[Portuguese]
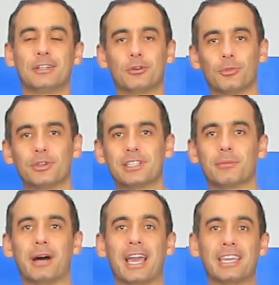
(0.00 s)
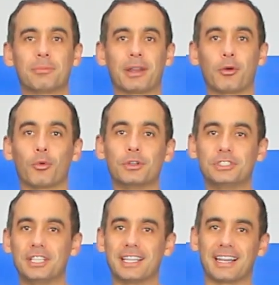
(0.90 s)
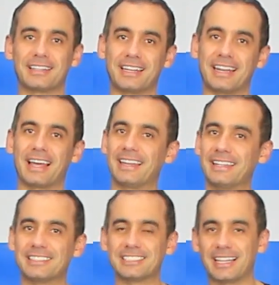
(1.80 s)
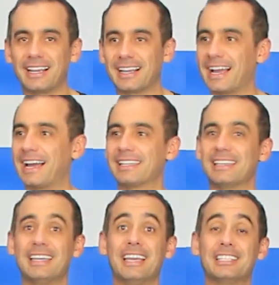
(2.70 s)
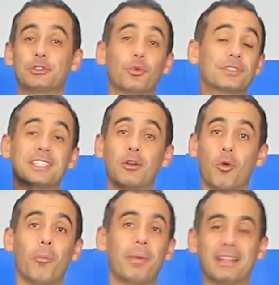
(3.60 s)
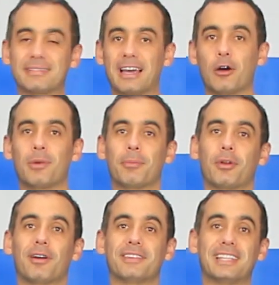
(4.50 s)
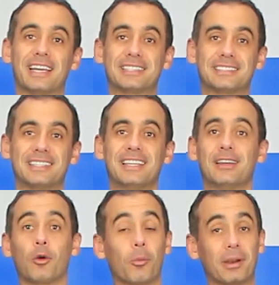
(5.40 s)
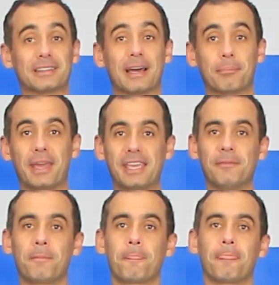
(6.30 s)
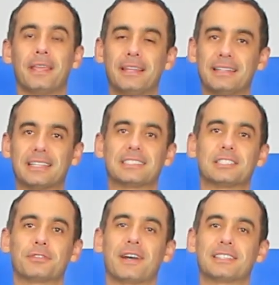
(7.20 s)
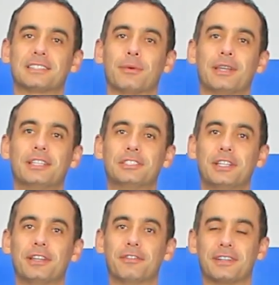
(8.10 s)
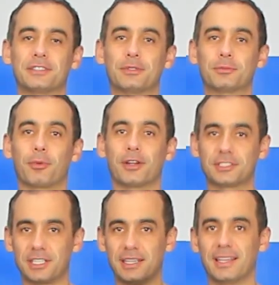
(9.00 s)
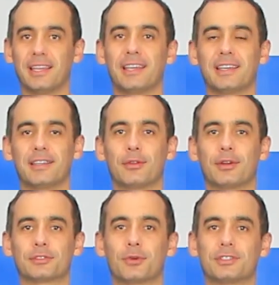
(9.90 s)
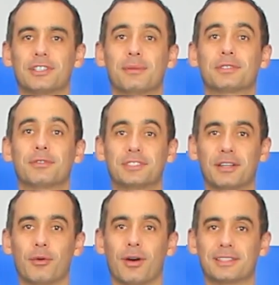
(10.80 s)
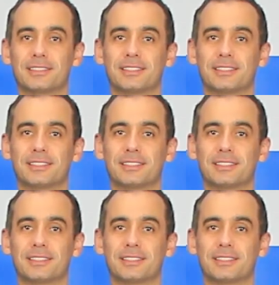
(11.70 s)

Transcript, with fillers: no mountain bike para curtir aquela adrenalina de largada, conseguir completar uma prova dessa, completar bem e ter a satisfação aí de fazer o esporte que, que nós gostamos, que você gosta.